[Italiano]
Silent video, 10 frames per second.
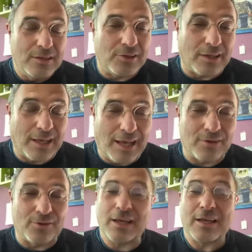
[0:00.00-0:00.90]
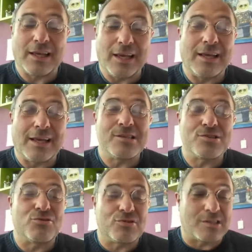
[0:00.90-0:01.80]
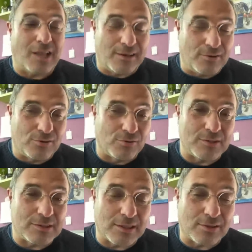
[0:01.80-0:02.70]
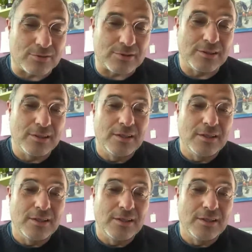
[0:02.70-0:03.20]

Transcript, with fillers: cioè che, hanno, eh, che, che sostengono queste cose,